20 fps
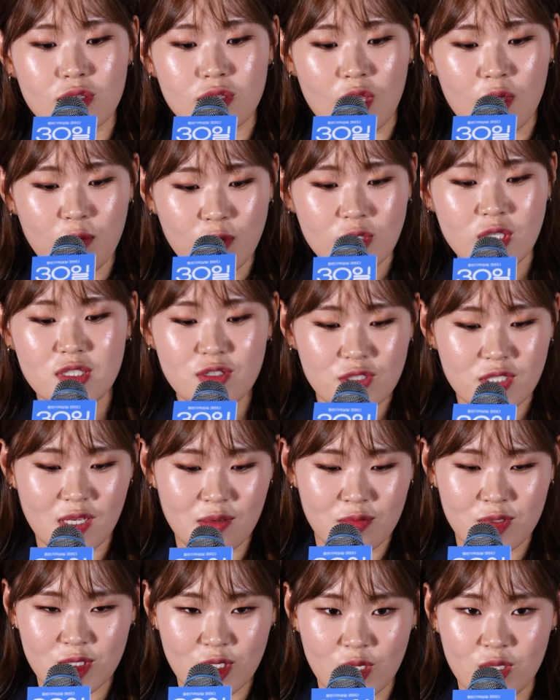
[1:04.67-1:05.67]
대본에선
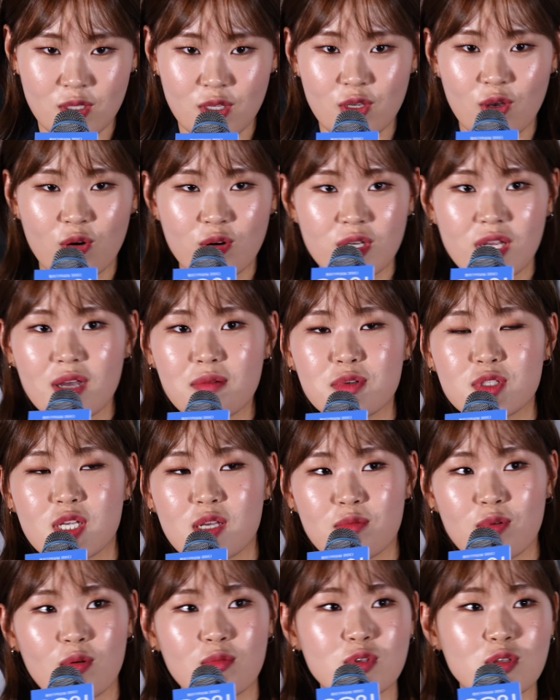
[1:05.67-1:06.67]
재밌었는데 연기하면
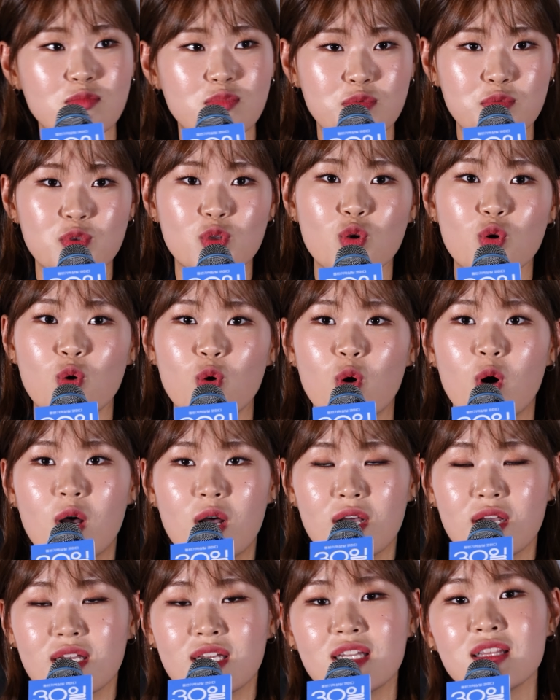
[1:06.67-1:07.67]
재미없는 부분도
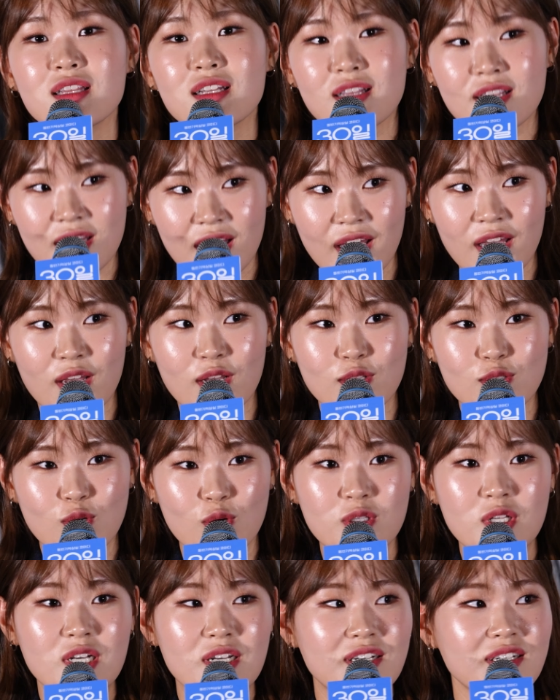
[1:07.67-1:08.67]
있는데
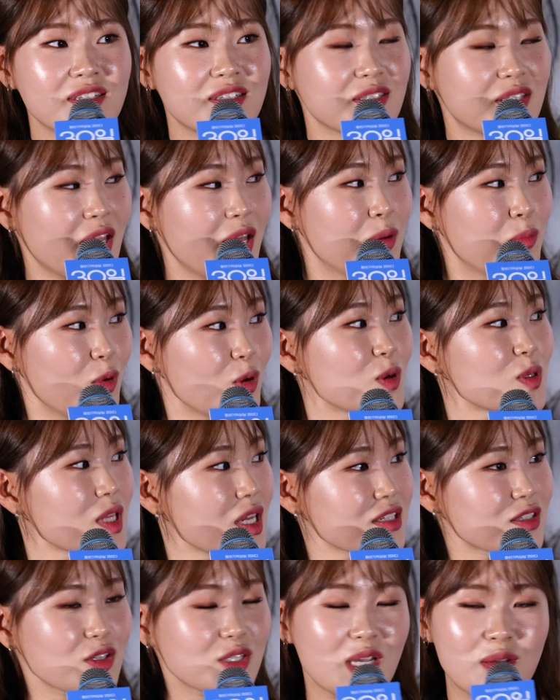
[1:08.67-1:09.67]
저는 그
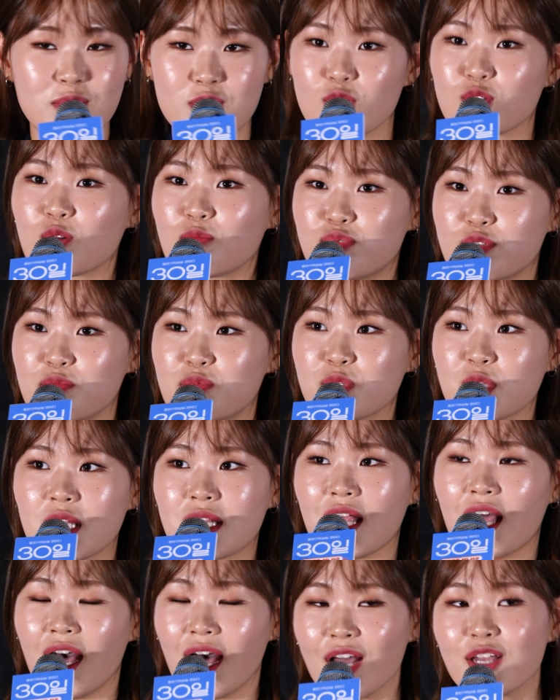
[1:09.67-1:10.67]
대본에서 재밌었던
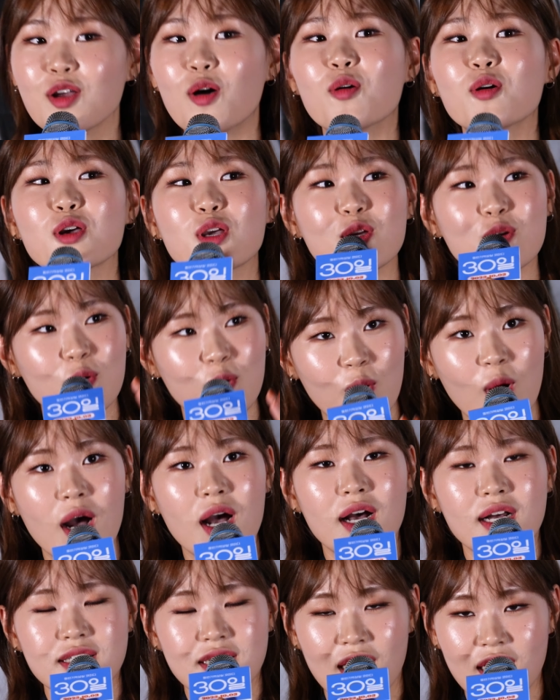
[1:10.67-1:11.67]
부분이 다 연기로
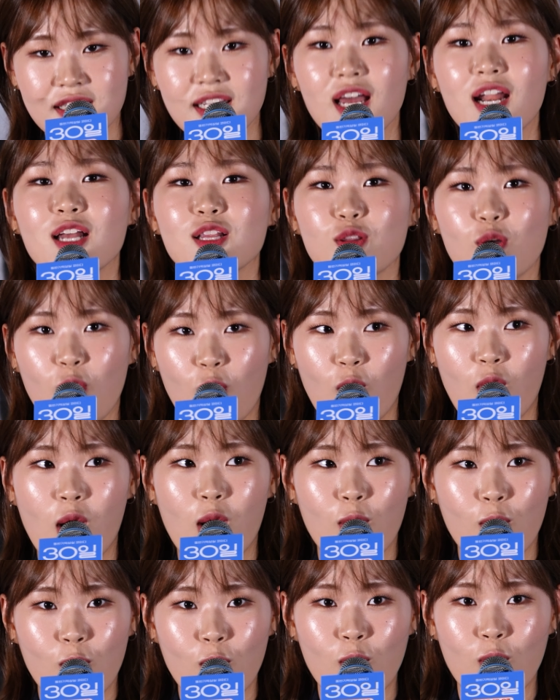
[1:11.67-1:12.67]
잘 살았던 것
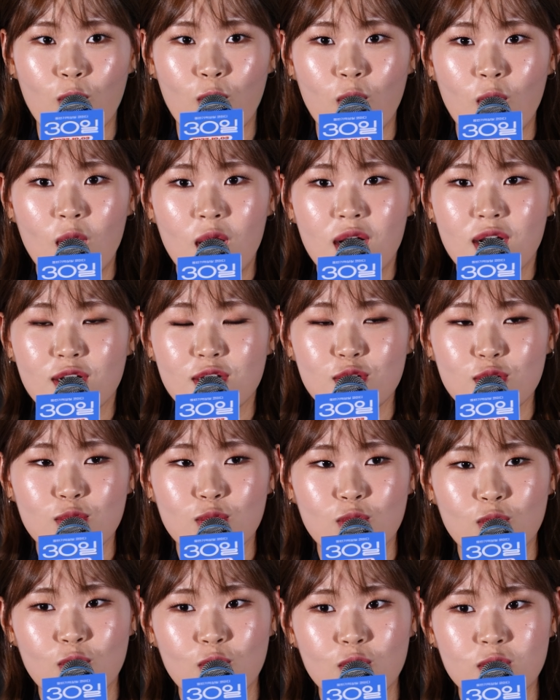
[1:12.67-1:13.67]
같고
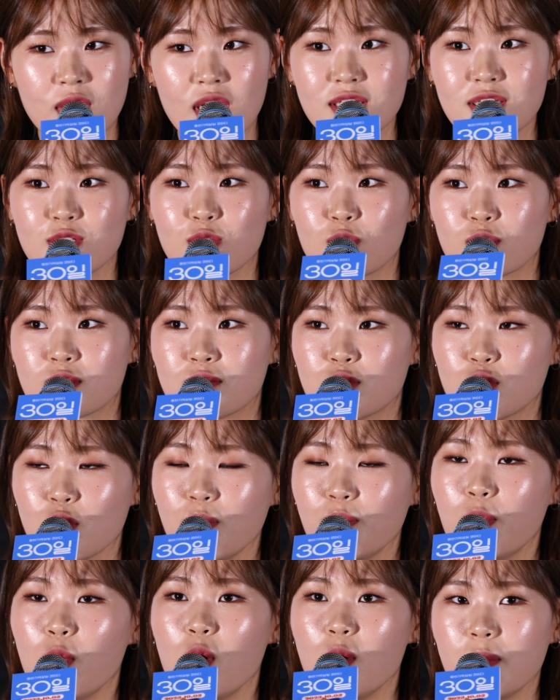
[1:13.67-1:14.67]
그리고 사실 요즘
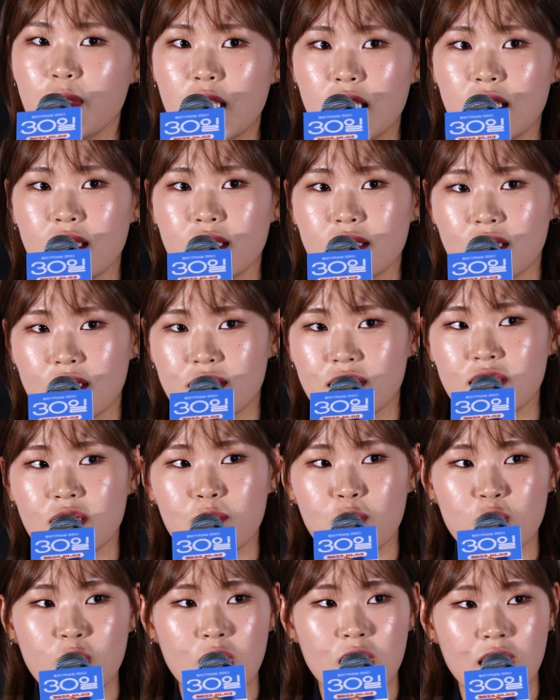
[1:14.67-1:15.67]
숏폼이
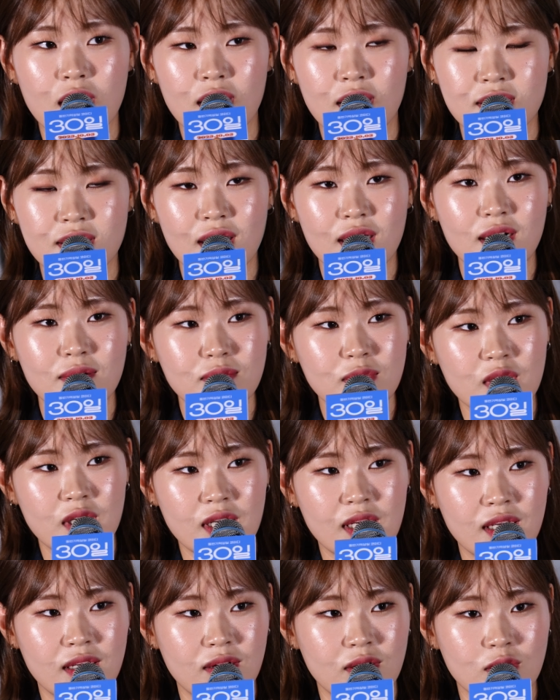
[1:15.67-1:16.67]
대세다 보니까
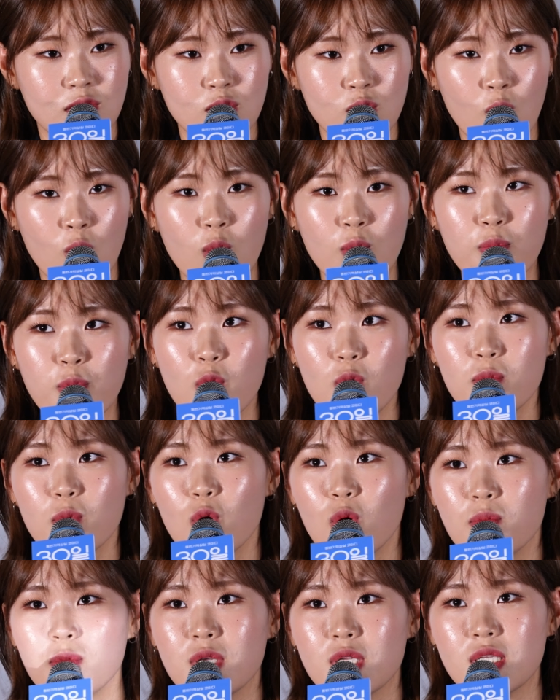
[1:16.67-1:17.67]
사람들이 이런
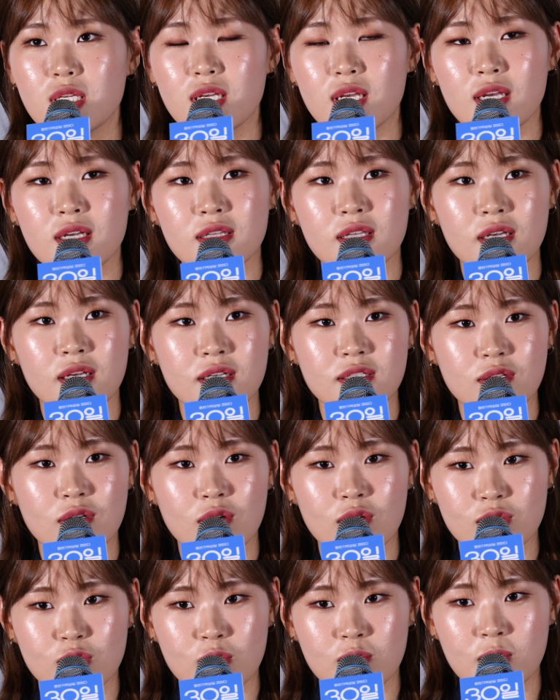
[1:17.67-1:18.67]
롱폼 코미디에
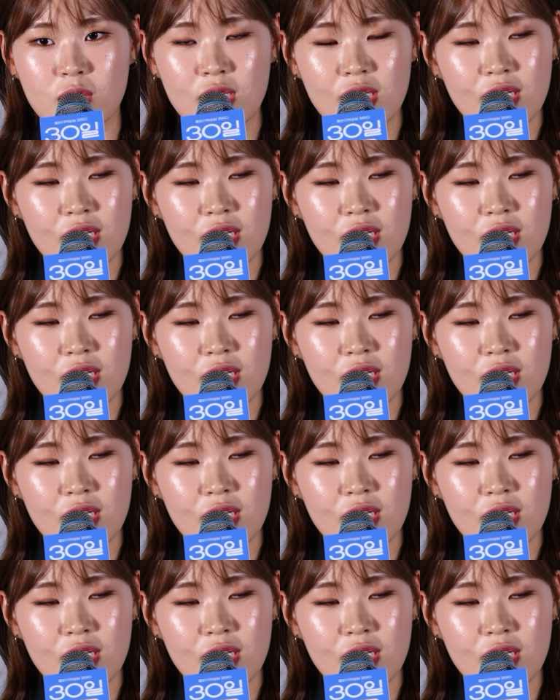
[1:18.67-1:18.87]
대해서 좀